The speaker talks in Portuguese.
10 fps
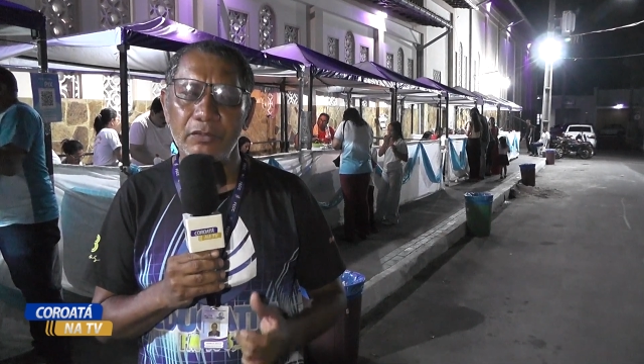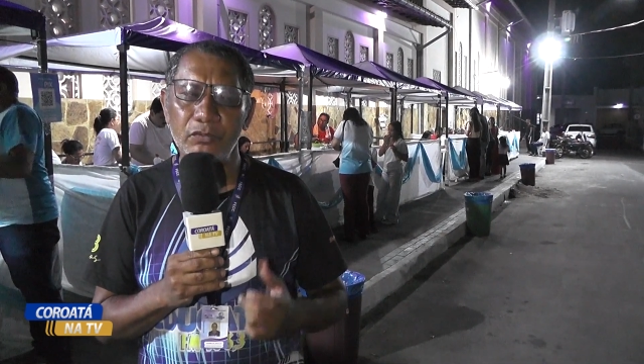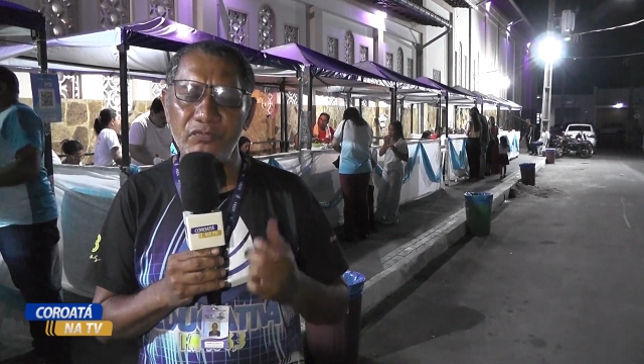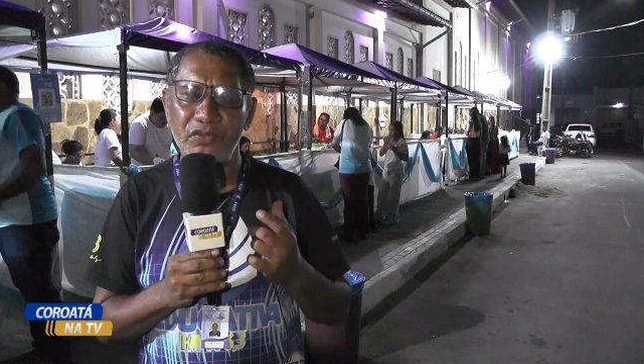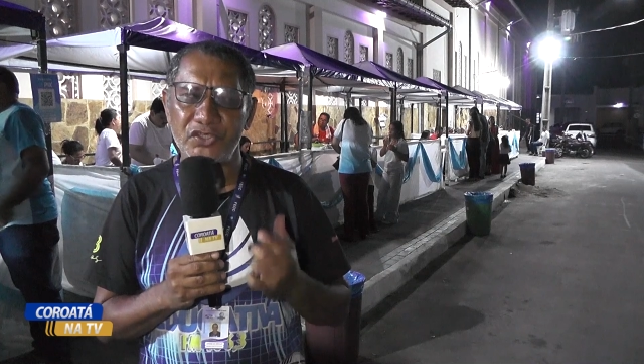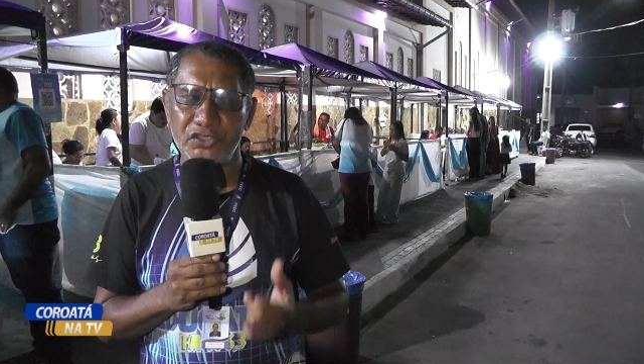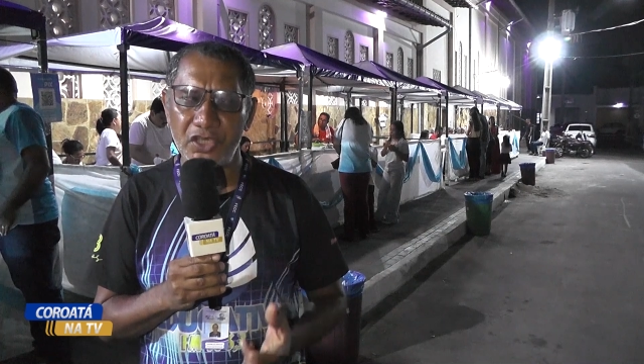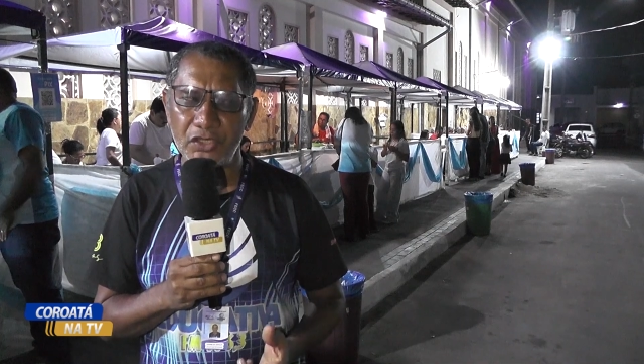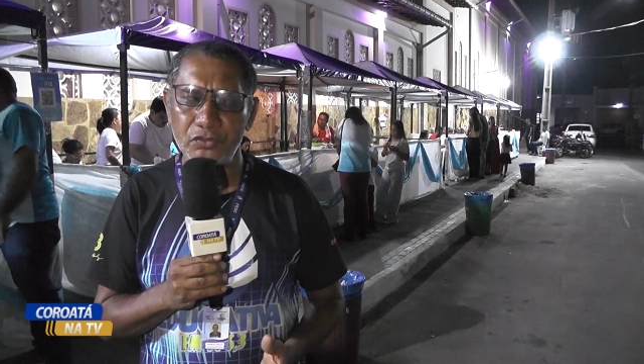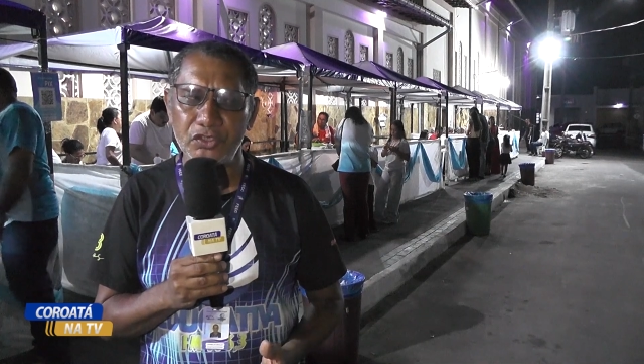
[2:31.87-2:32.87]
do
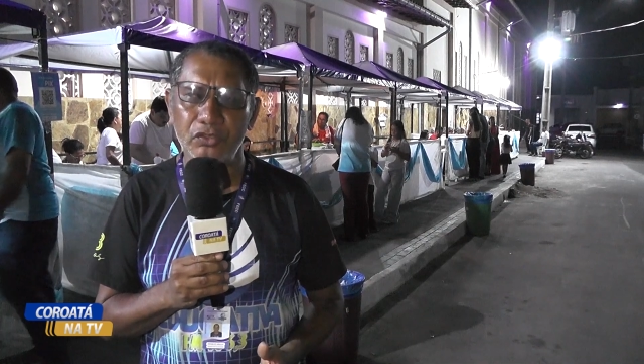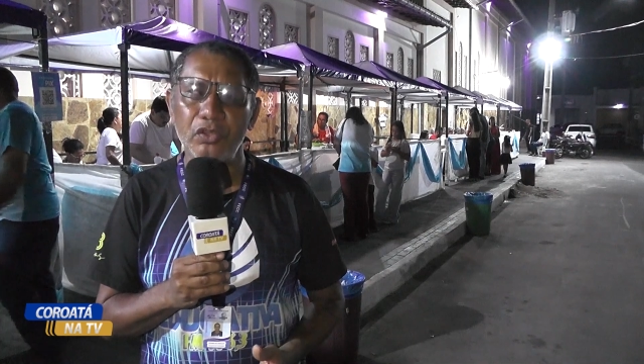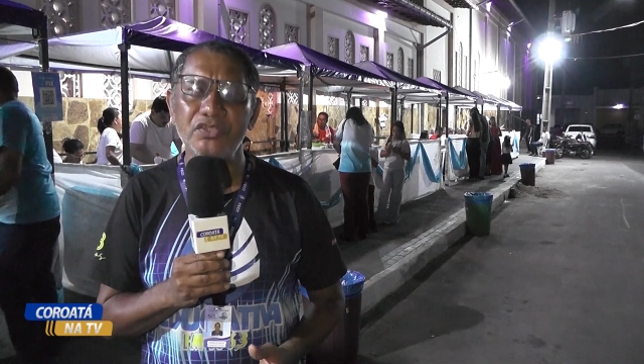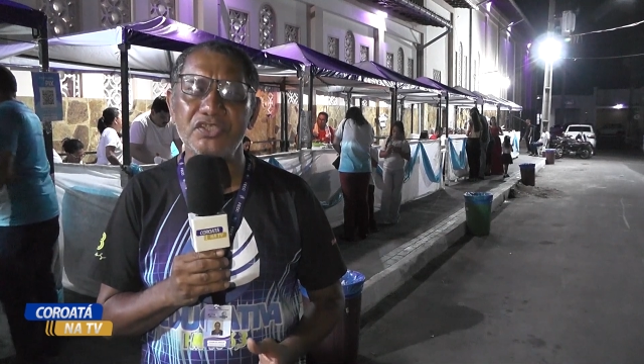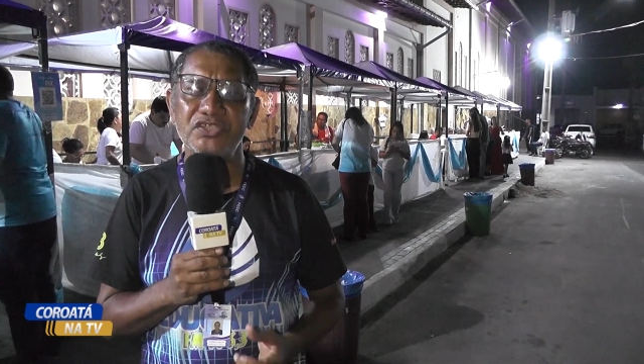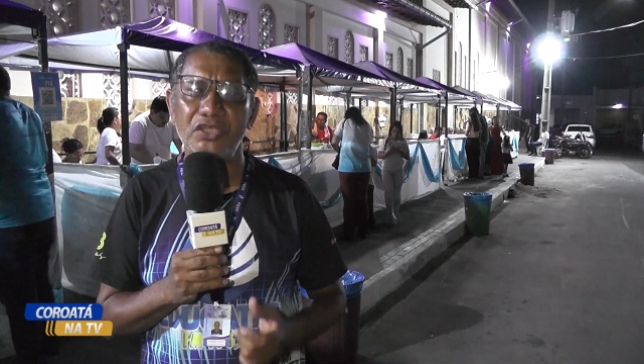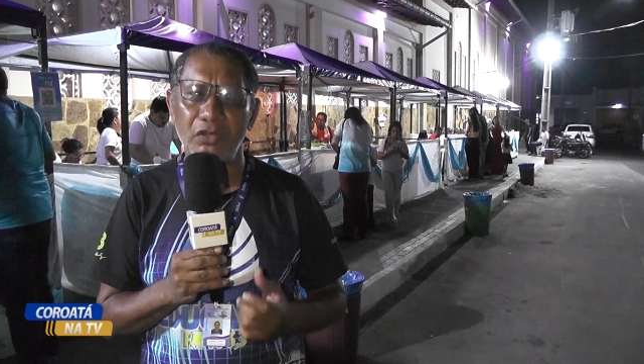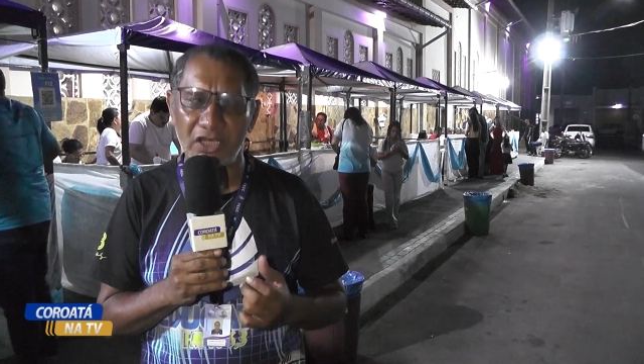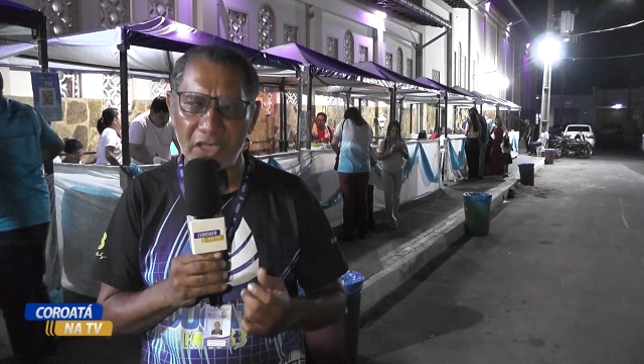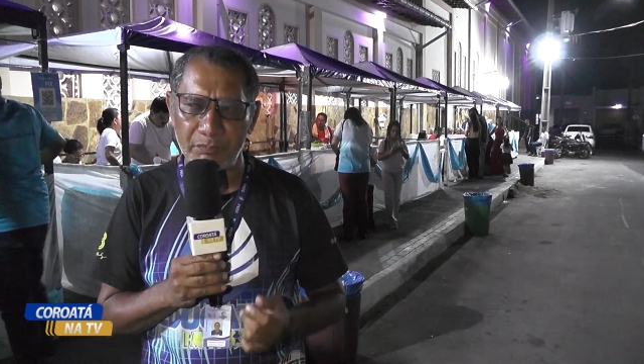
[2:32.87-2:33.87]
festejo de Nossa
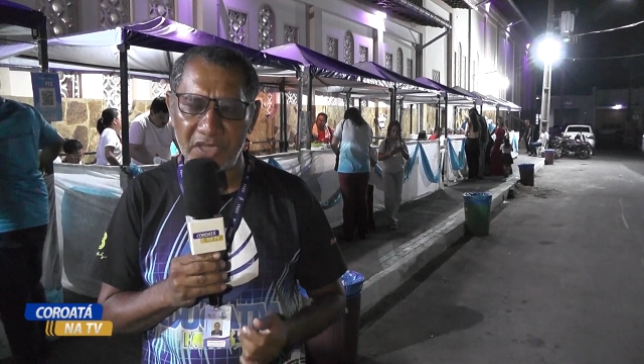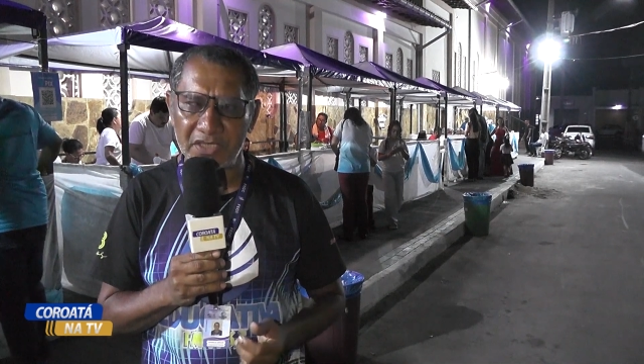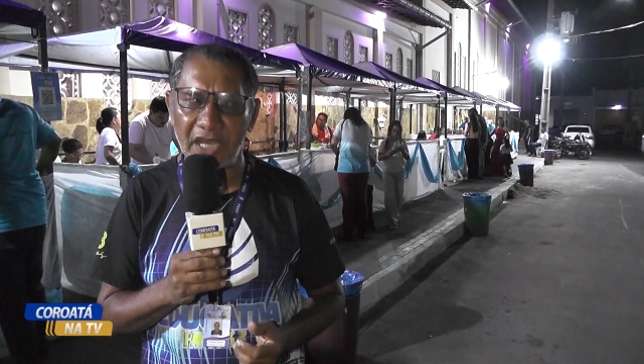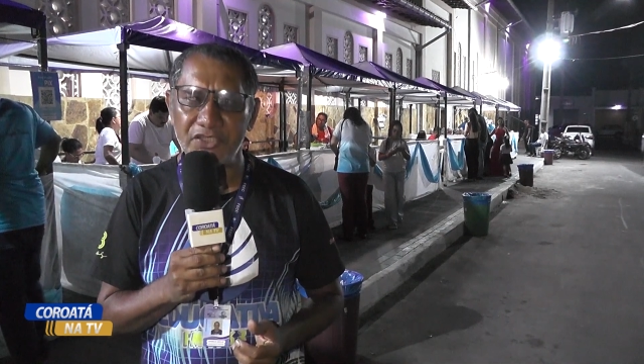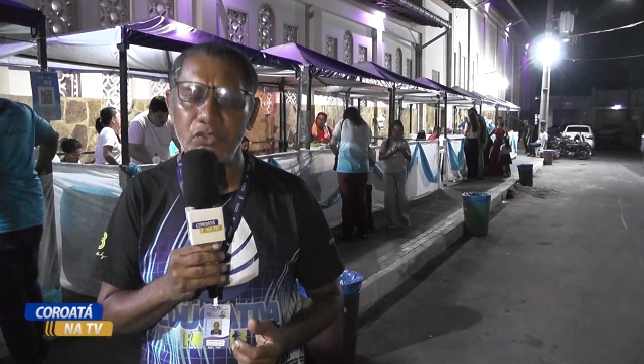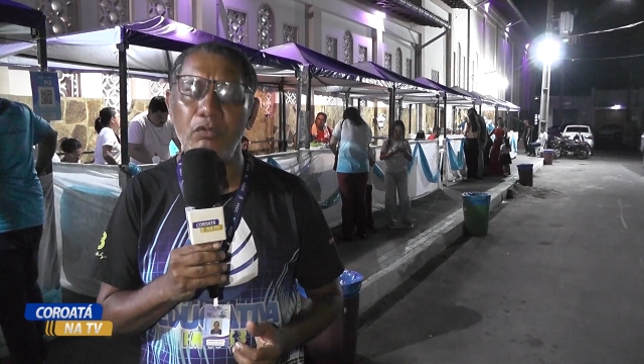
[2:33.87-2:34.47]
Senhora da Piedade